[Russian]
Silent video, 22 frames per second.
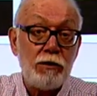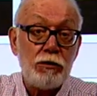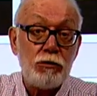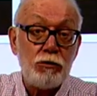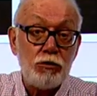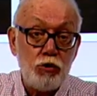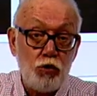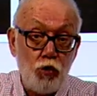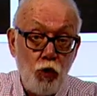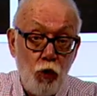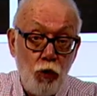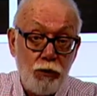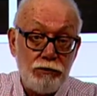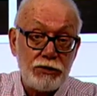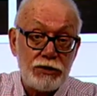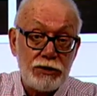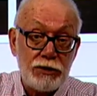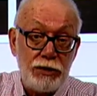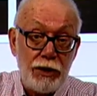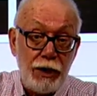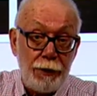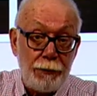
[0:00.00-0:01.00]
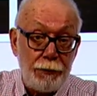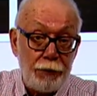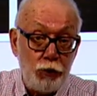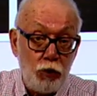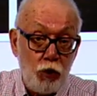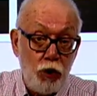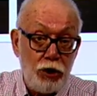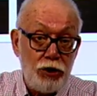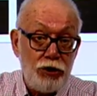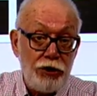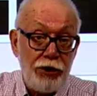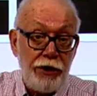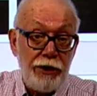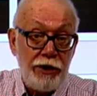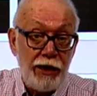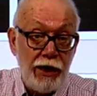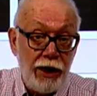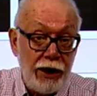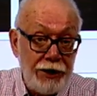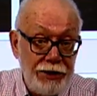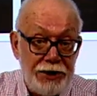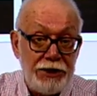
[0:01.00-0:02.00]
Думская площадь
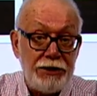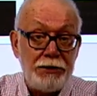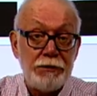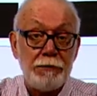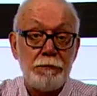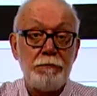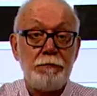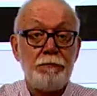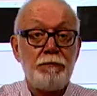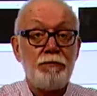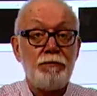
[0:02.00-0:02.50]
1,